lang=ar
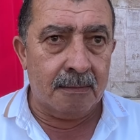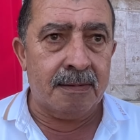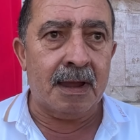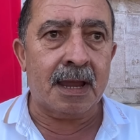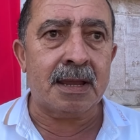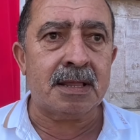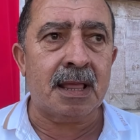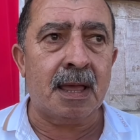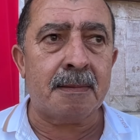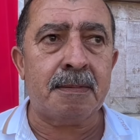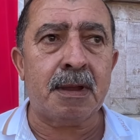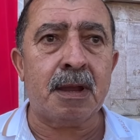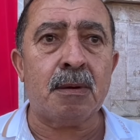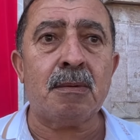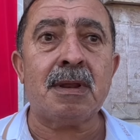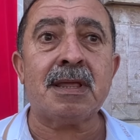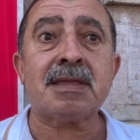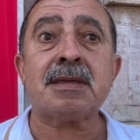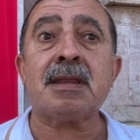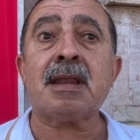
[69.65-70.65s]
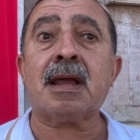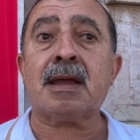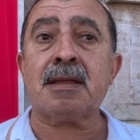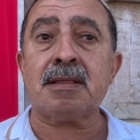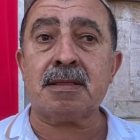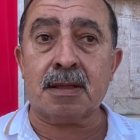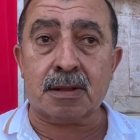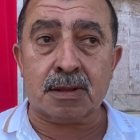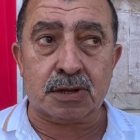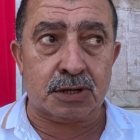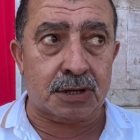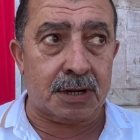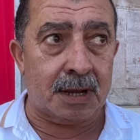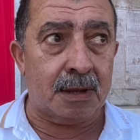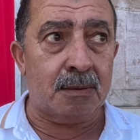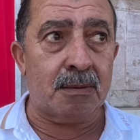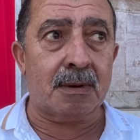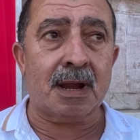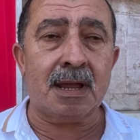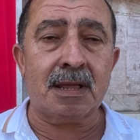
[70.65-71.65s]
فاذا به وليت انا كندير
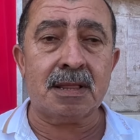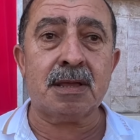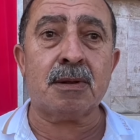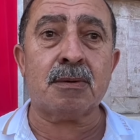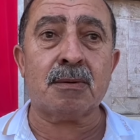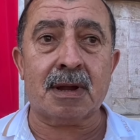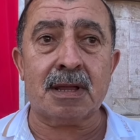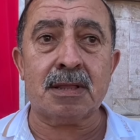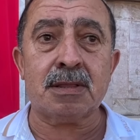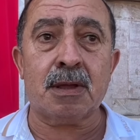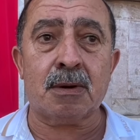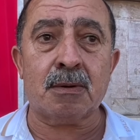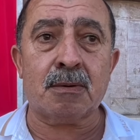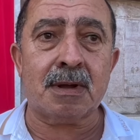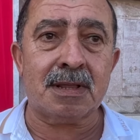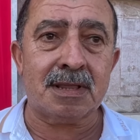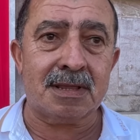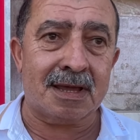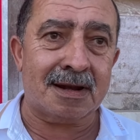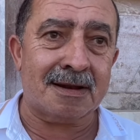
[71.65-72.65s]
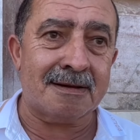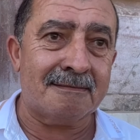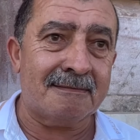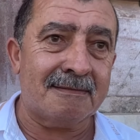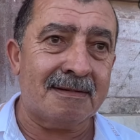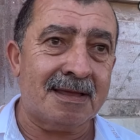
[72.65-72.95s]
التشهير وكندير وكندير وكندير